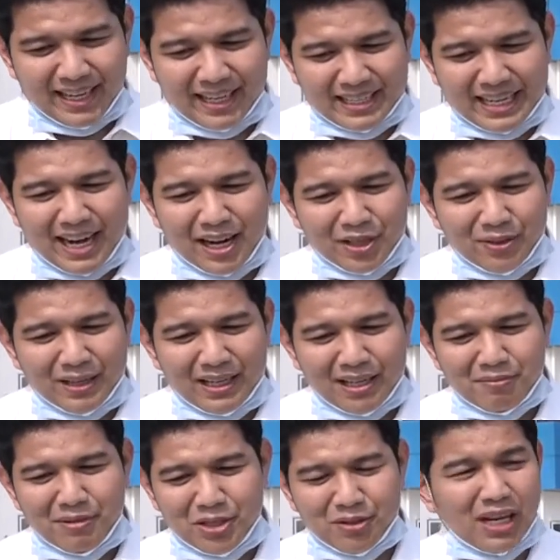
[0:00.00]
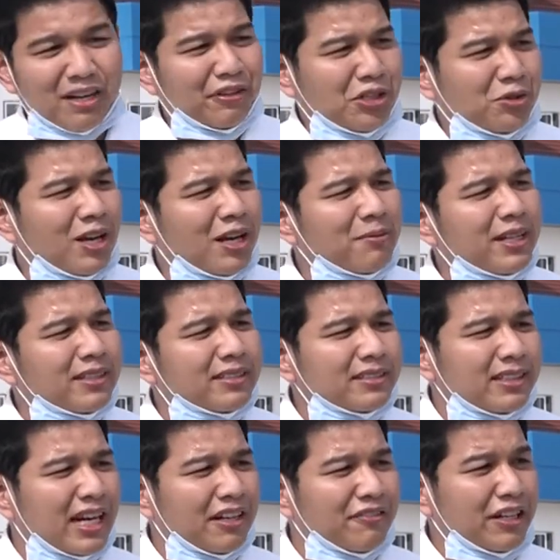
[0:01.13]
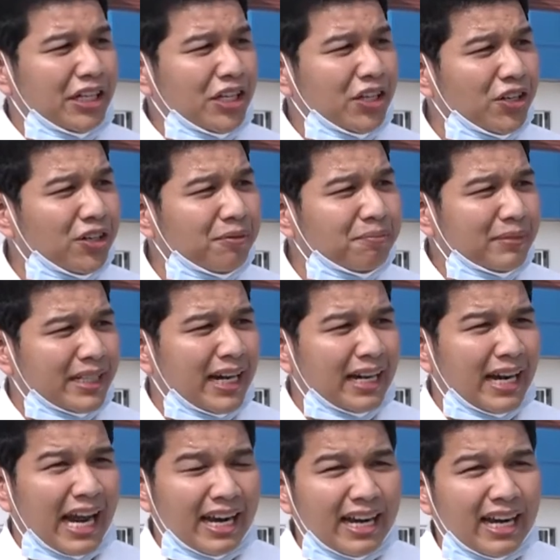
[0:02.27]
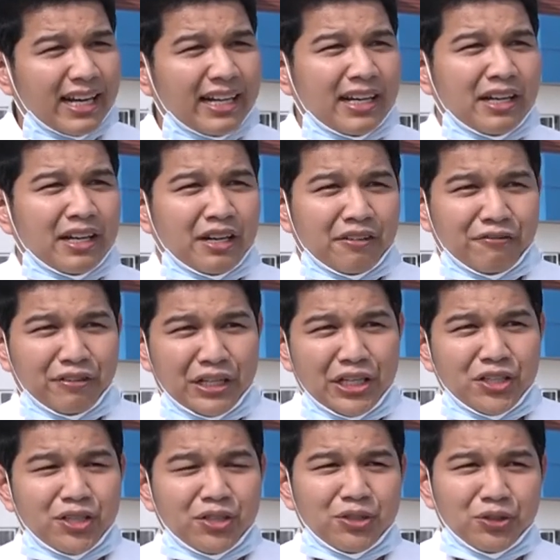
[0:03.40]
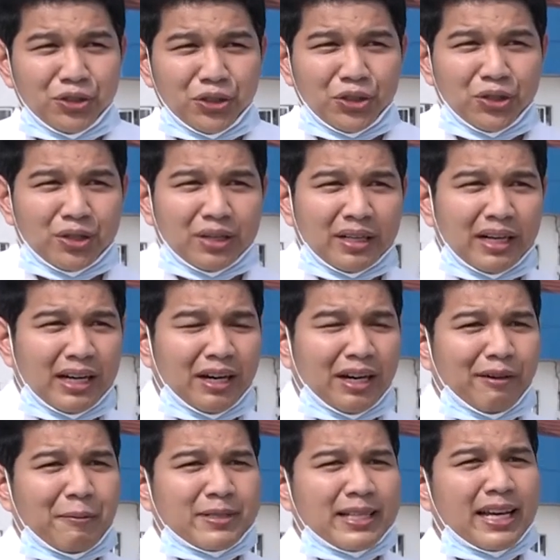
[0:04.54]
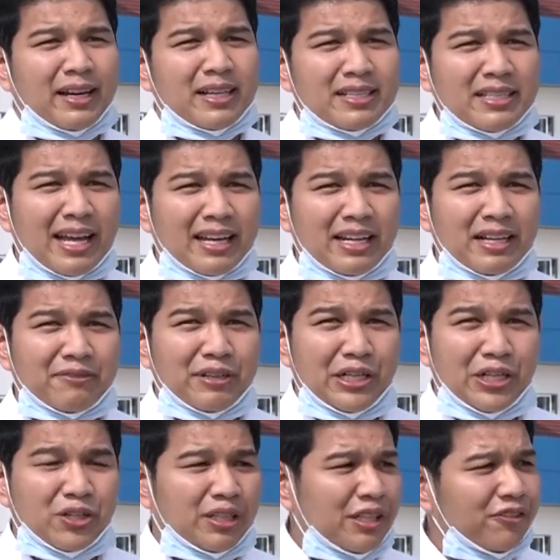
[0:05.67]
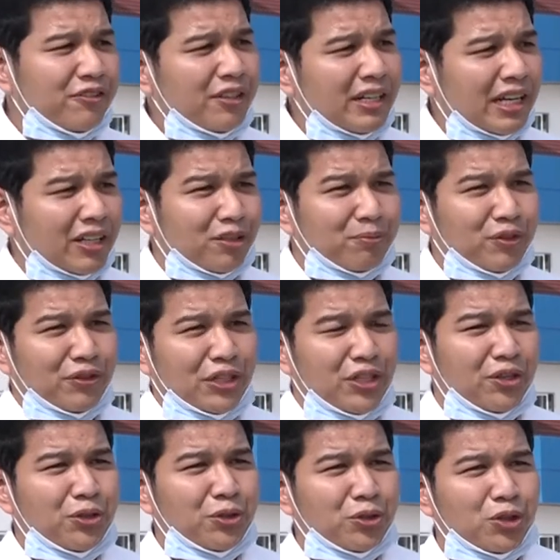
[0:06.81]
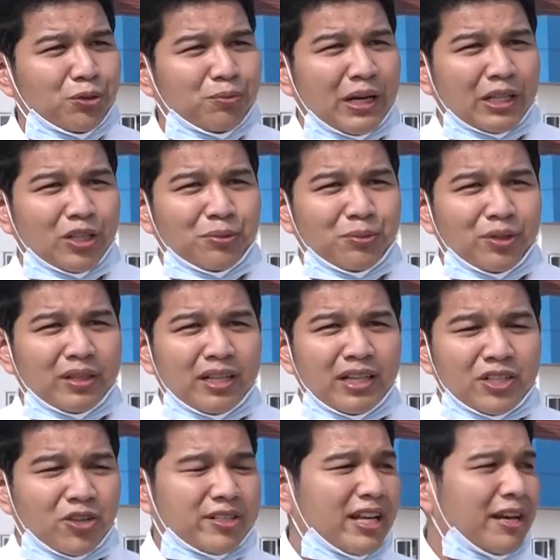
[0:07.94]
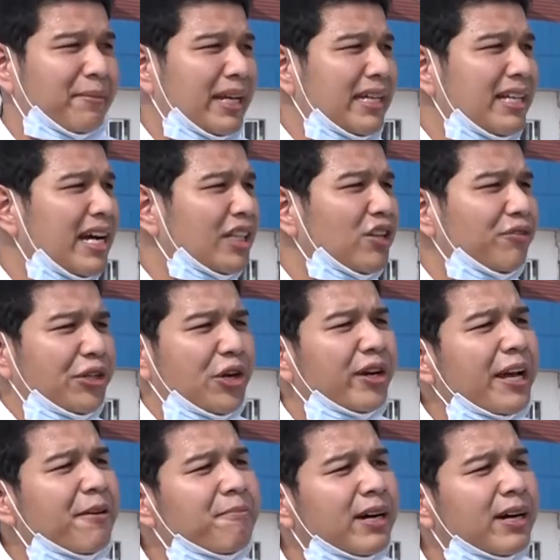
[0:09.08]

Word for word: anak sekarang itu kan lebih suka visual Pak dari video. Misalkan ada video untuk uh, web series dari video TV ataupun video YouTube ataupun sosial media atau video game,